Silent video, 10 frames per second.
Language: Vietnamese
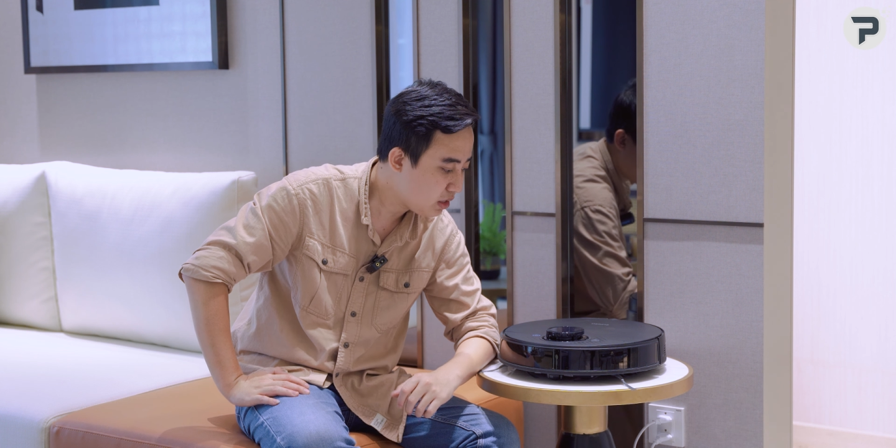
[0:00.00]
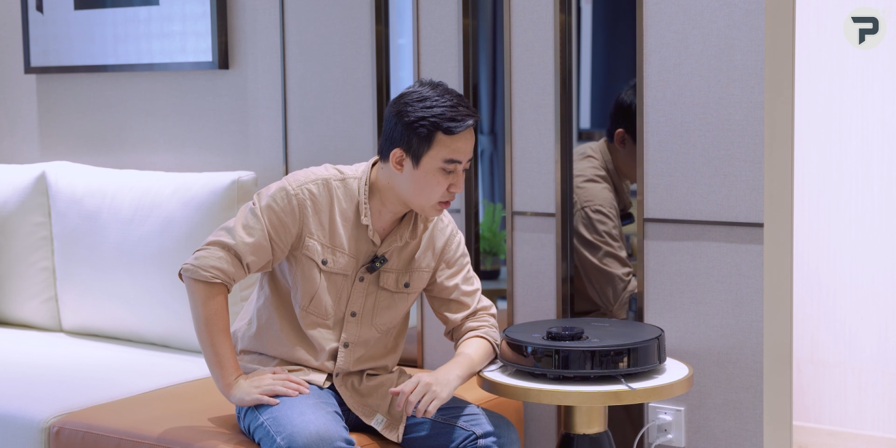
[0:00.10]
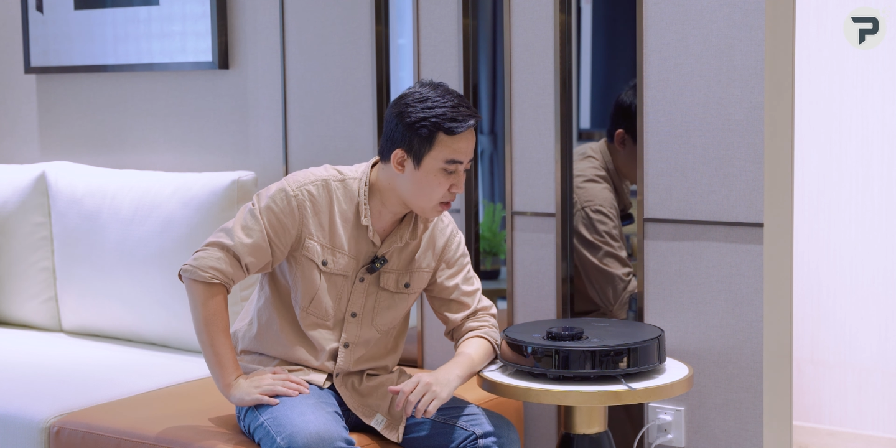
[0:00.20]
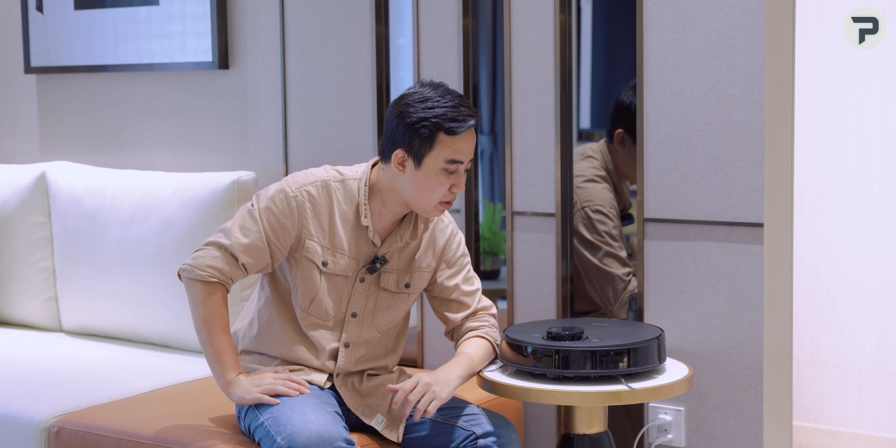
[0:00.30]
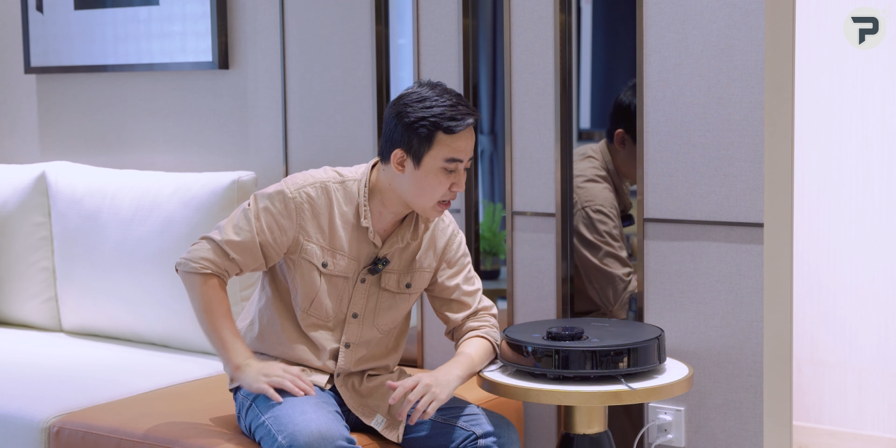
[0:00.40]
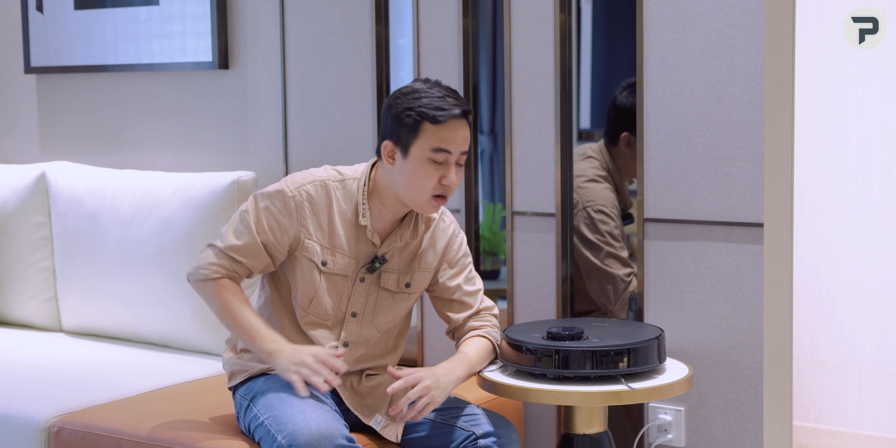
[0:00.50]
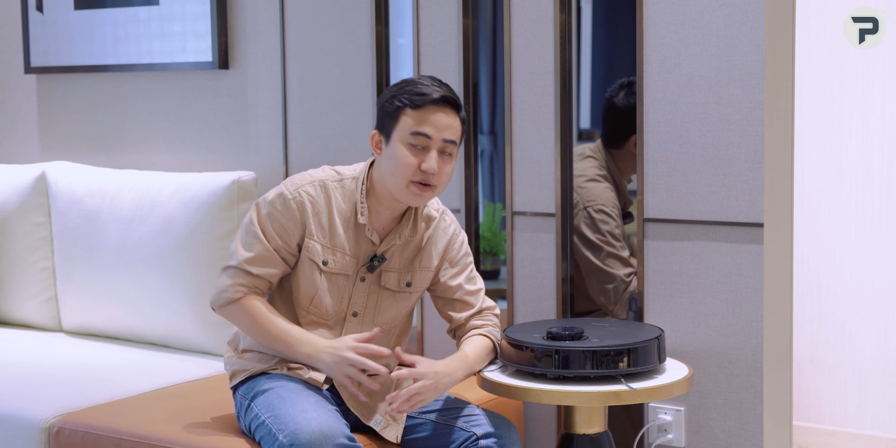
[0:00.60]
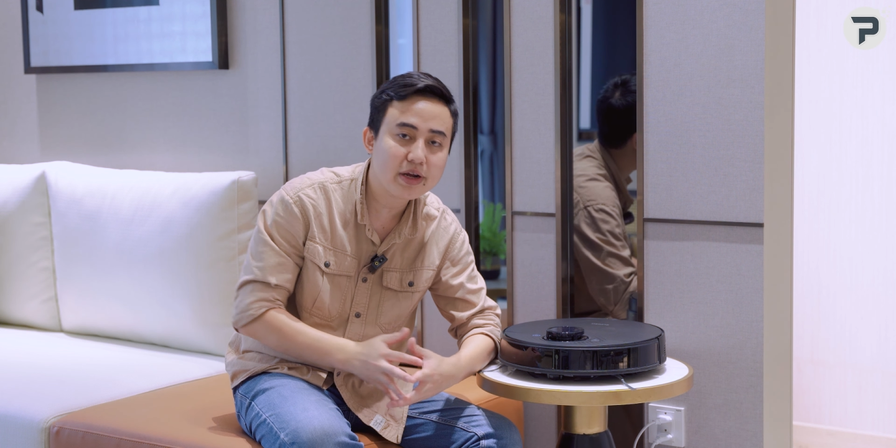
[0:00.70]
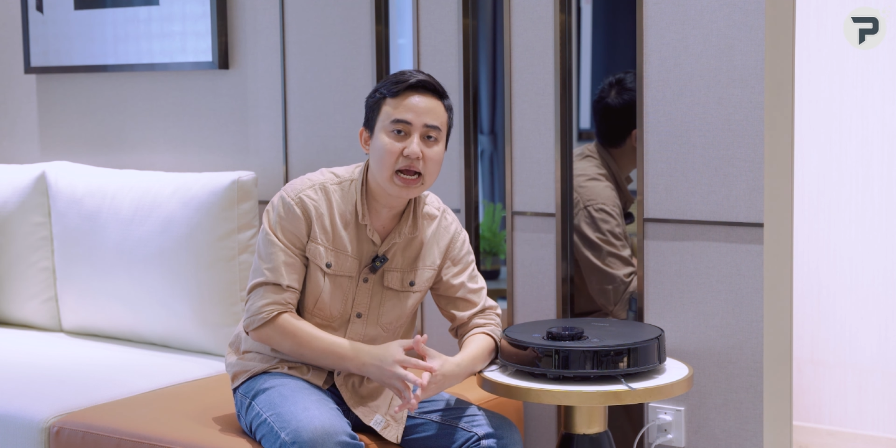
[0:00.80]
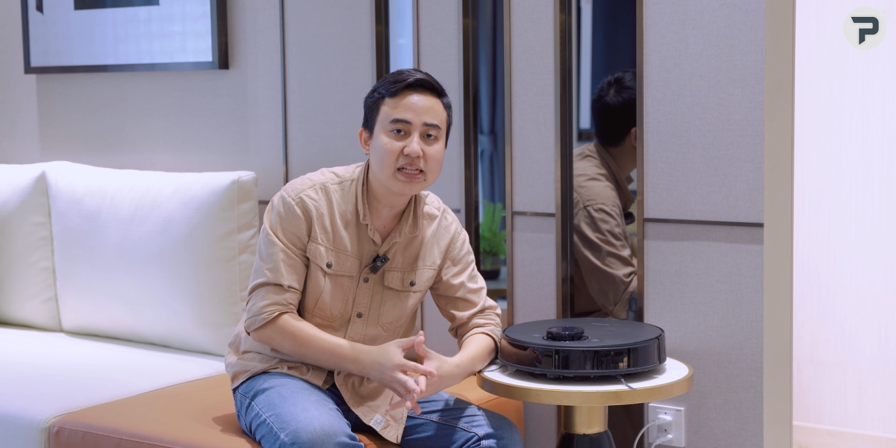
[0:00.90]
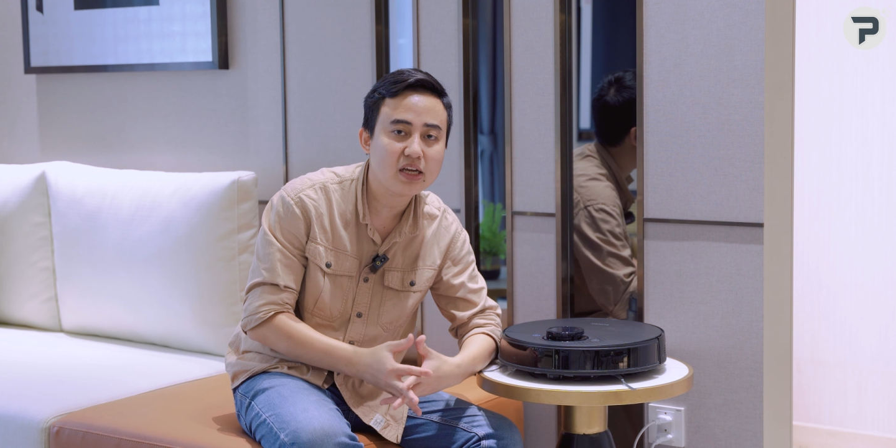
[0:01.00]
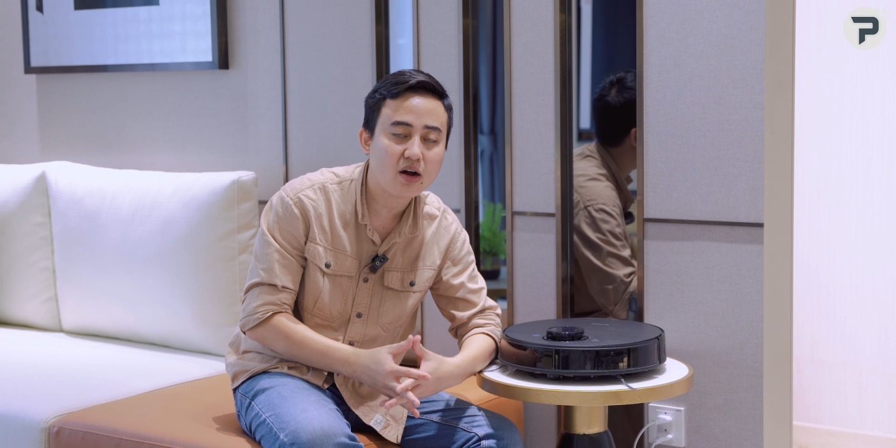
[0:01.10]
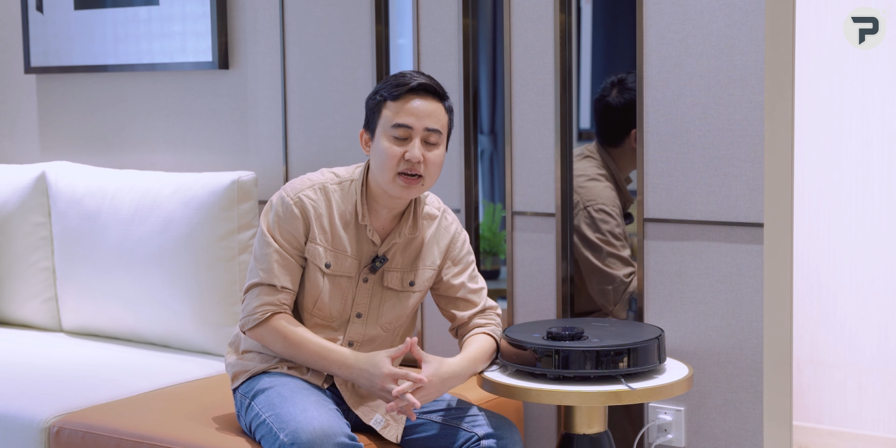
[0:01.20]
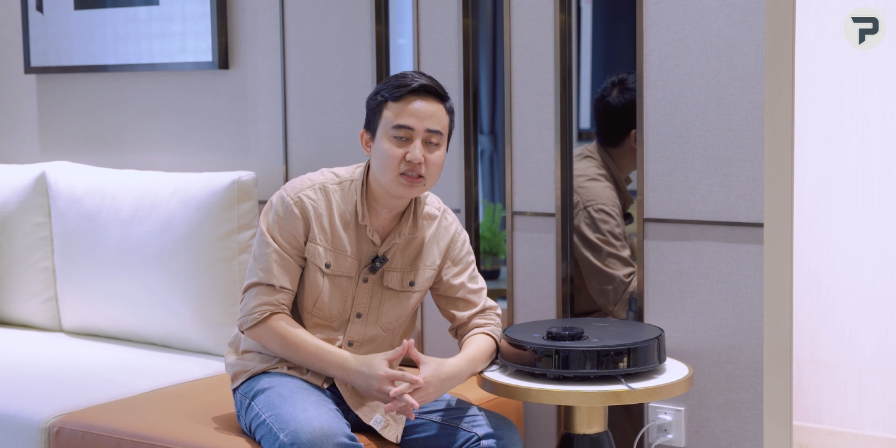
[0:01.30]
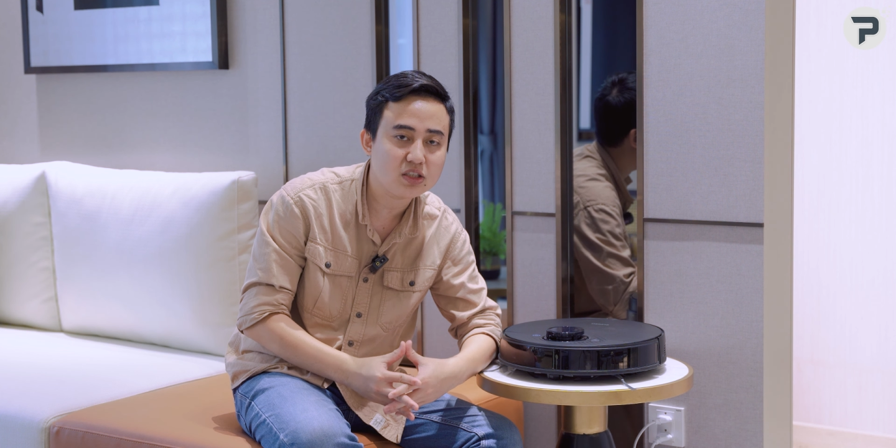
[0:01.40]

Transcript: thì theo bên nhà Eureka thì họ đang